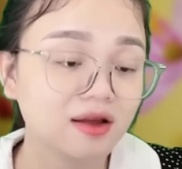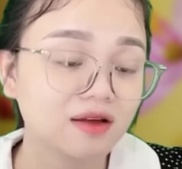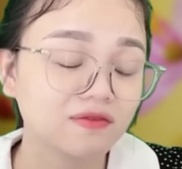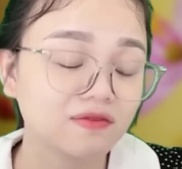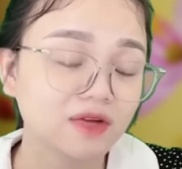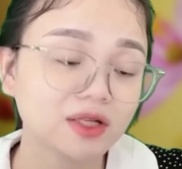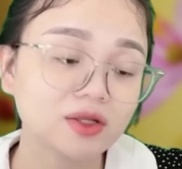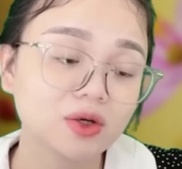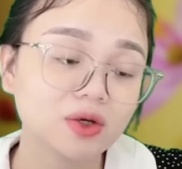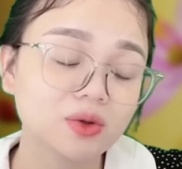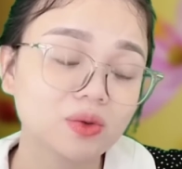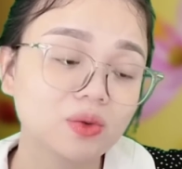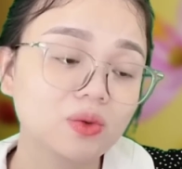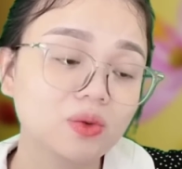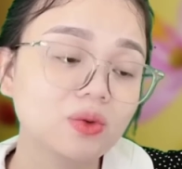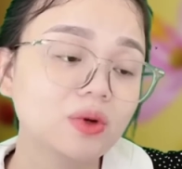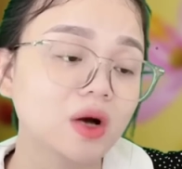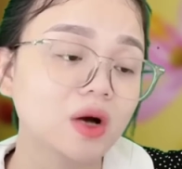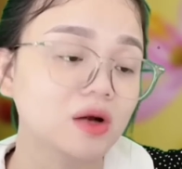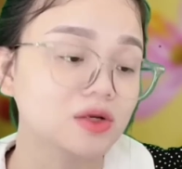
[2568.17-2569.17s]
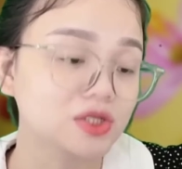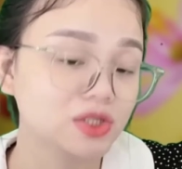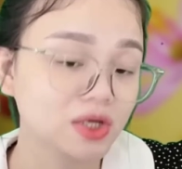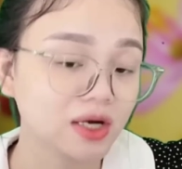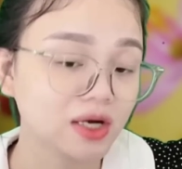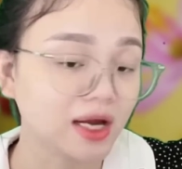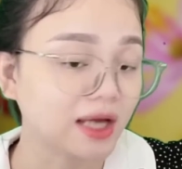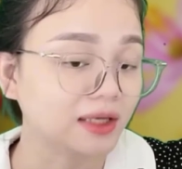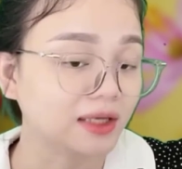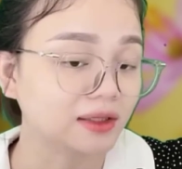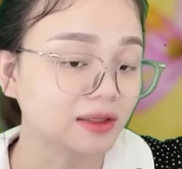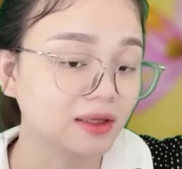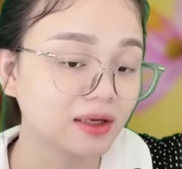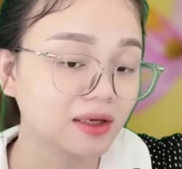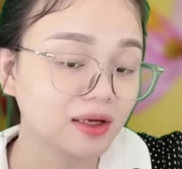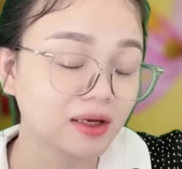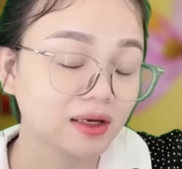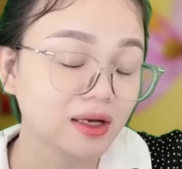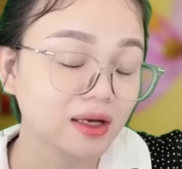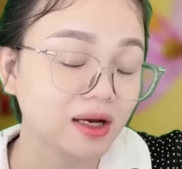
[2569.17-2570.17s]
Vết thương cũ còn chưa lành
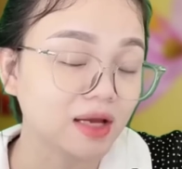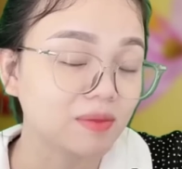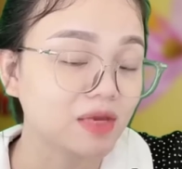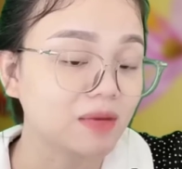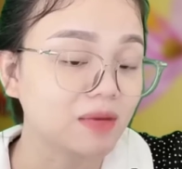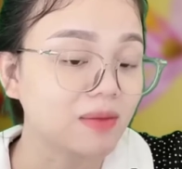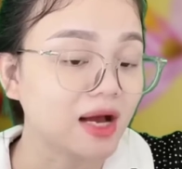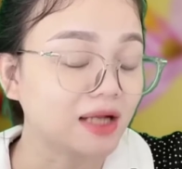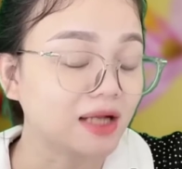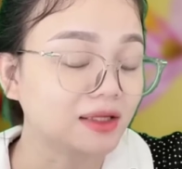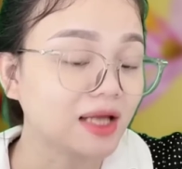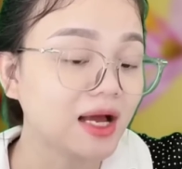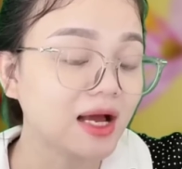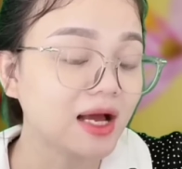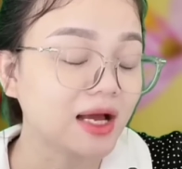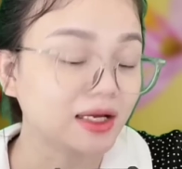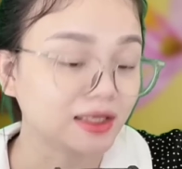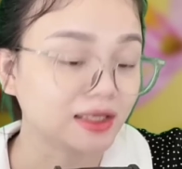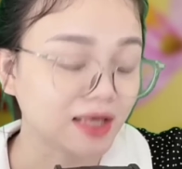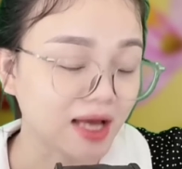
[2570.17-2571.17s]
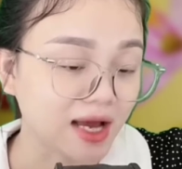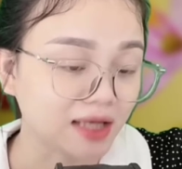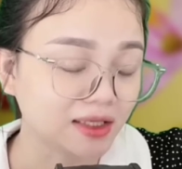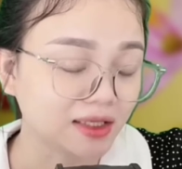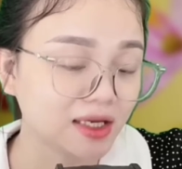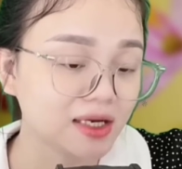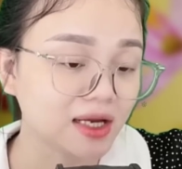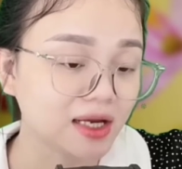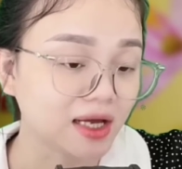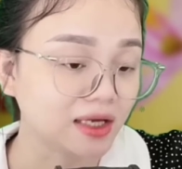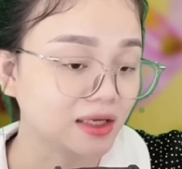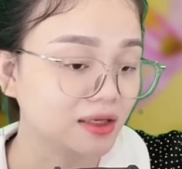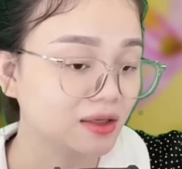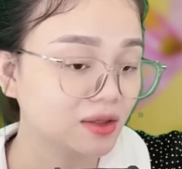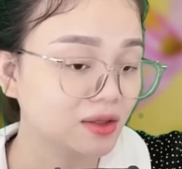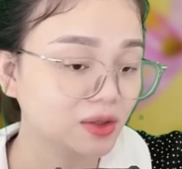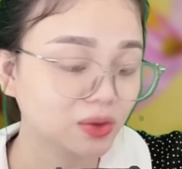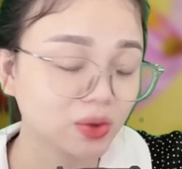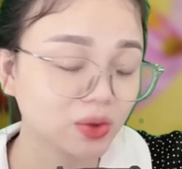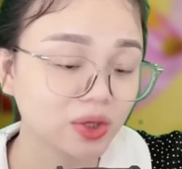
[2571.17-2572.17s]
nên lại bị bà ta hành hạ thế này,
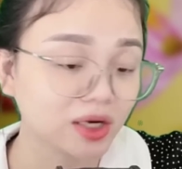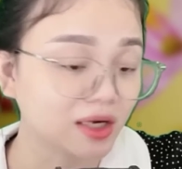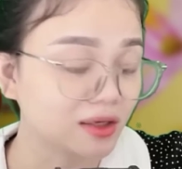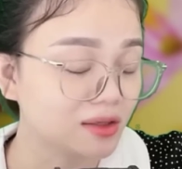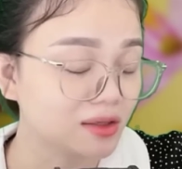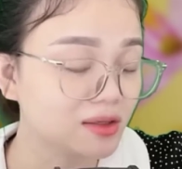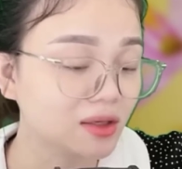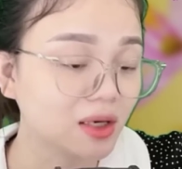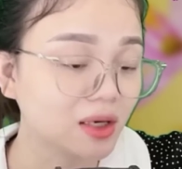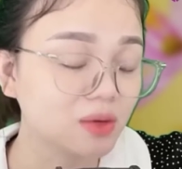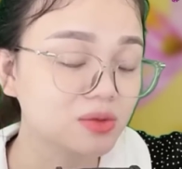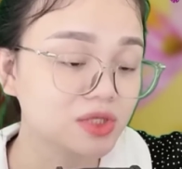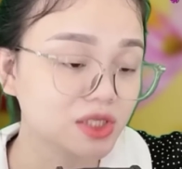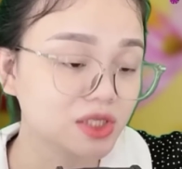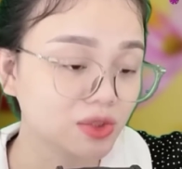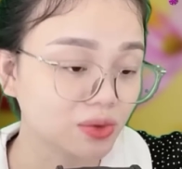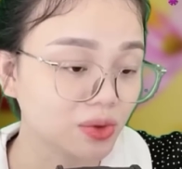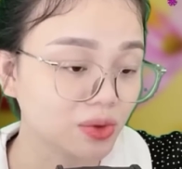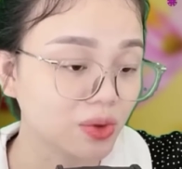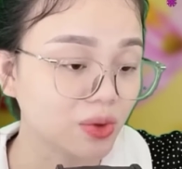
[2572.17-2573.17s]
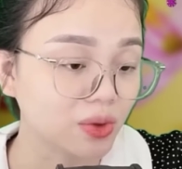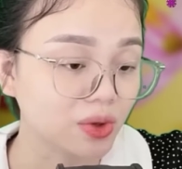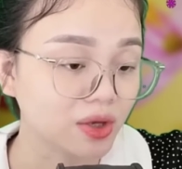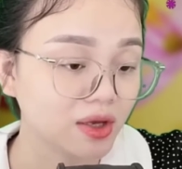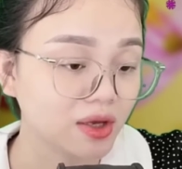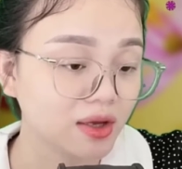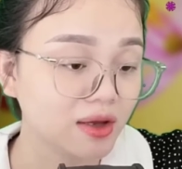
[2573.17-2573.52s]
tôi gần như không chịu nổi.